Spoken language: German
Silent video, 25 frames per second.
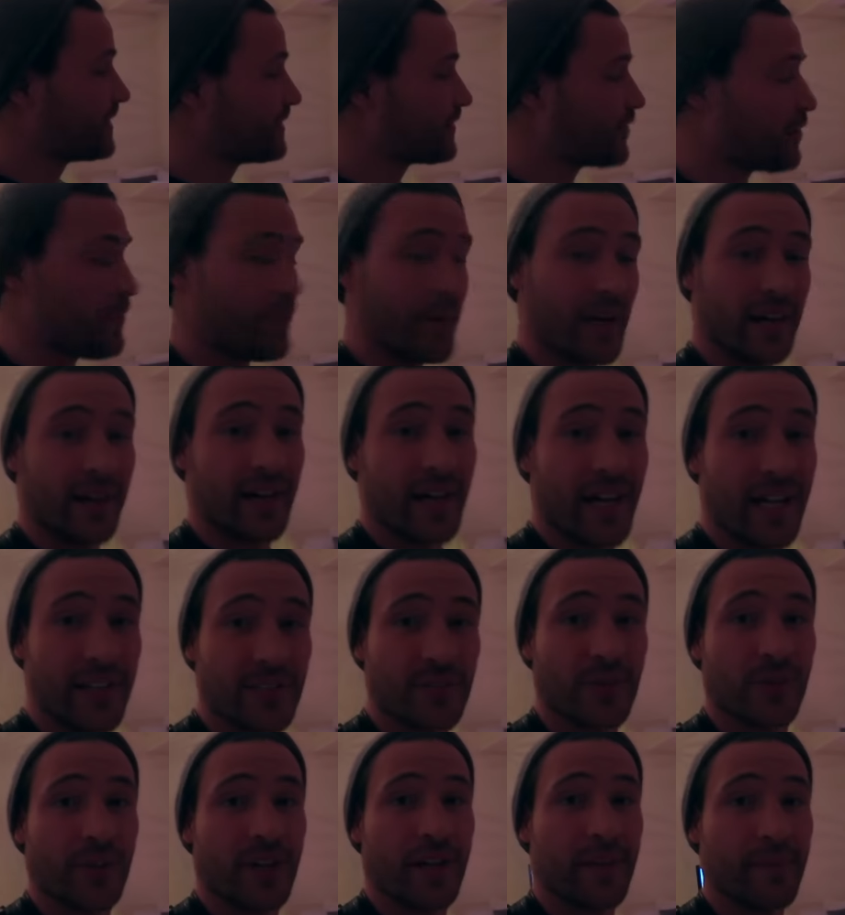Das können wir machen.
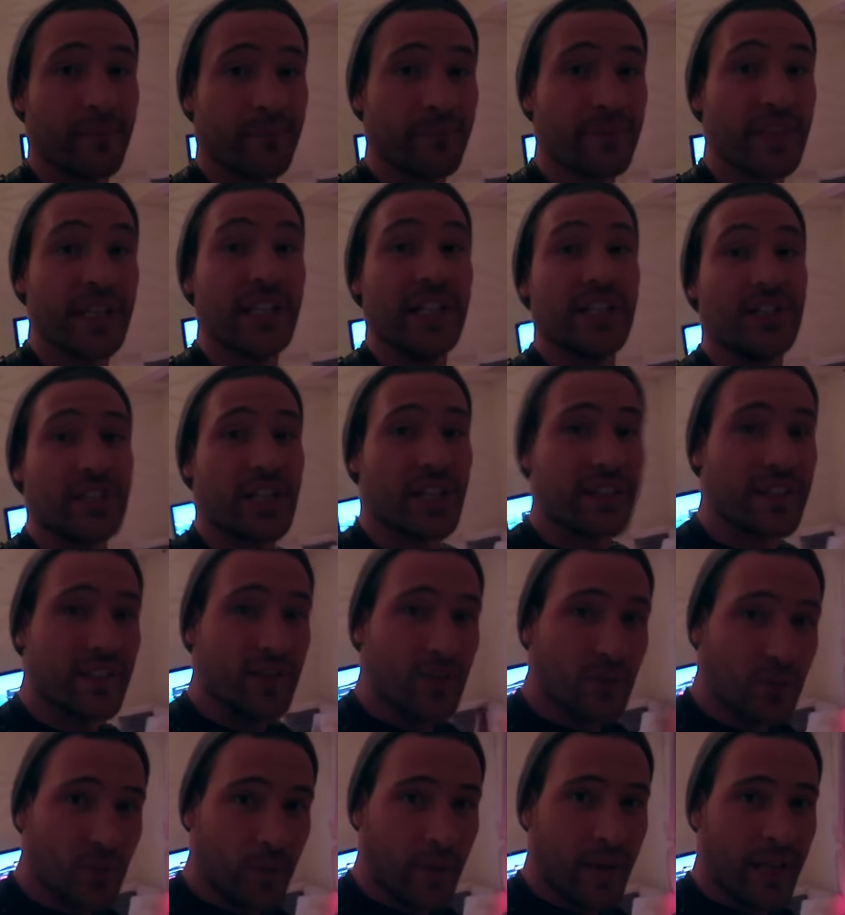Also ähm, check
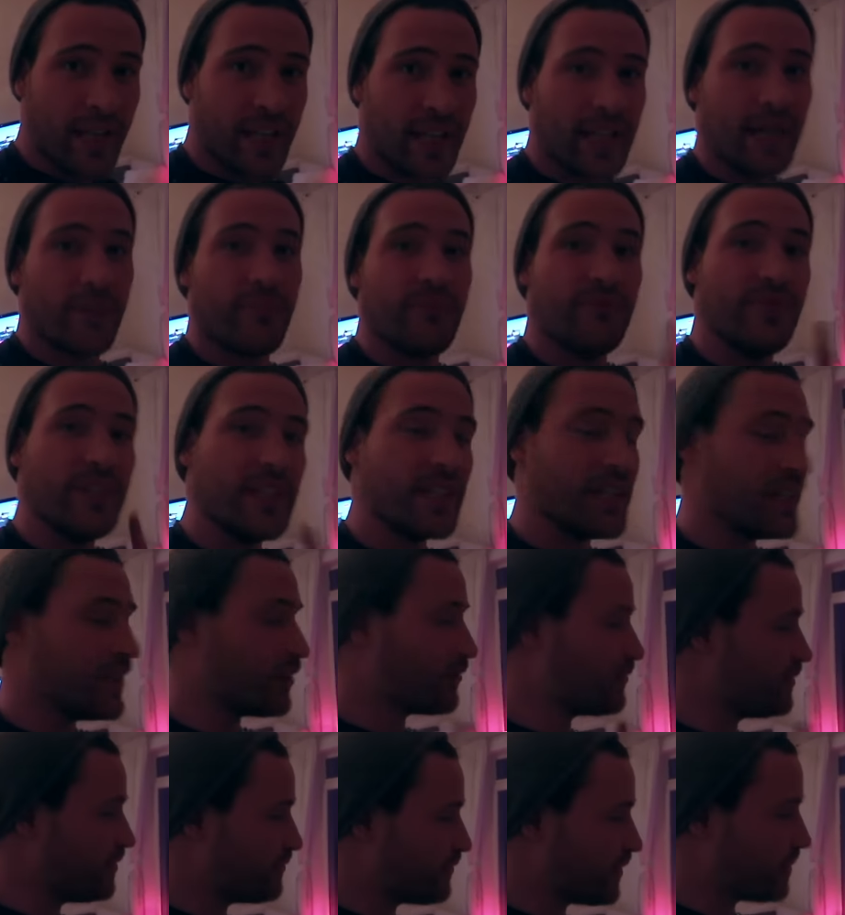den YouTube-Kanal ab. Wir gehen
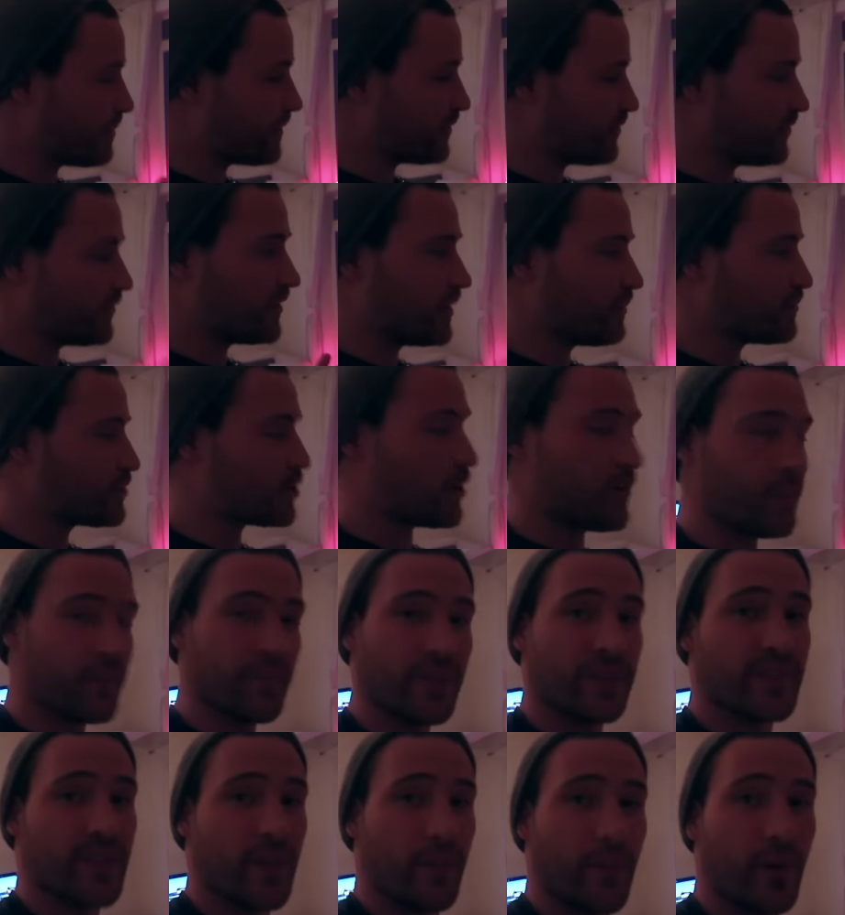auf jeden Fall mal zusammen
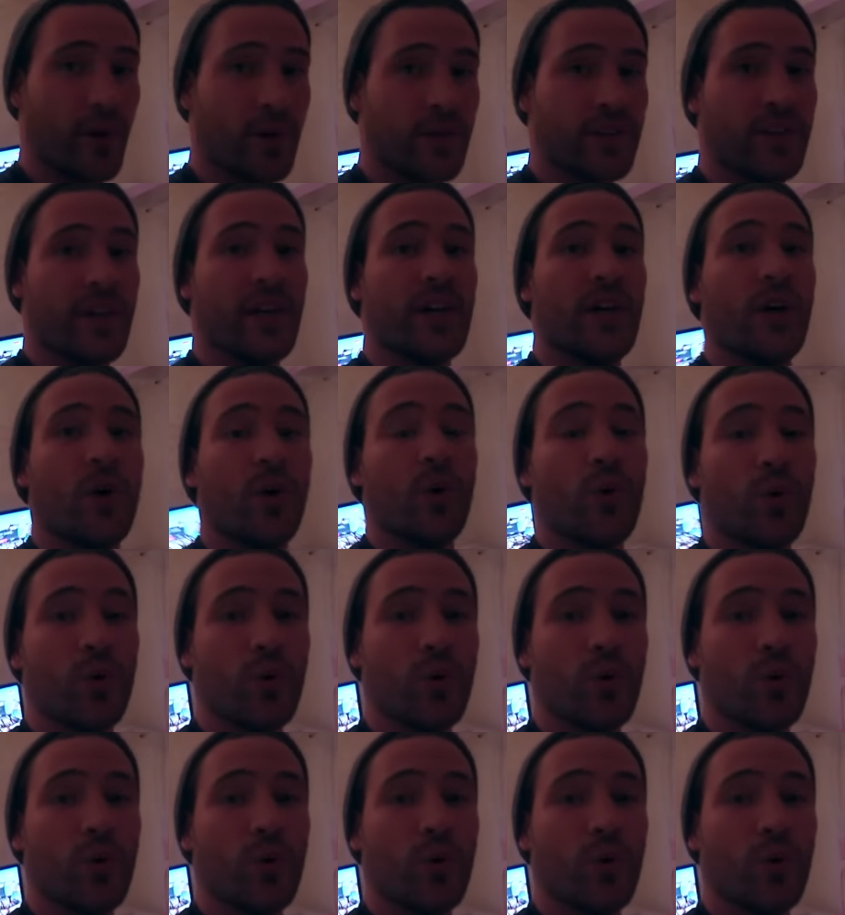shoppen. Ist gebongt. Mhm.